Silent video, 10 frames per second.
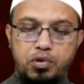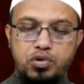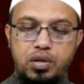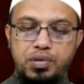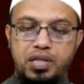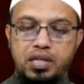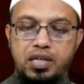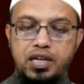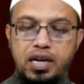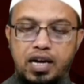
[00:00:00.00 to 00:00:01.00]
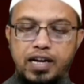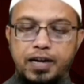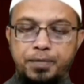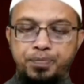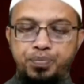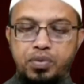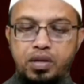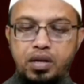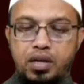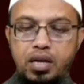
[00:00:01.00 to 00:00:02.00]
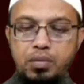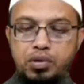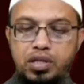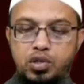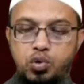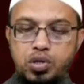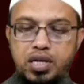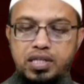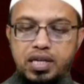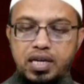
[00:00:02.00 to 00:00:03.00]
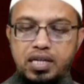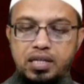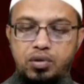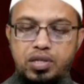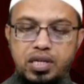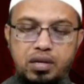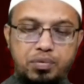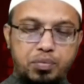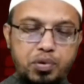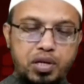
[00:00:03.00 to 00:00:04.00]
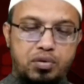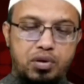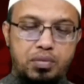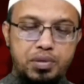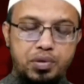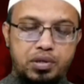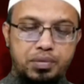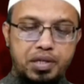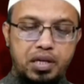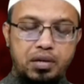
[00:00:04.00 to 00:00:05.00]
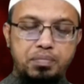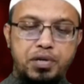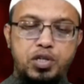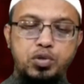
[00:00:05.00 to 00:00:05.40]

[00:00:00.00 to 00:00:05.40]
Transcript: প্রস্রাব ইত্যাদি লাগে এবং তা শুকিয়ে যায় তাহলে সে কাপড় পরিধান করে নামাজ পড়া যাবে কিনা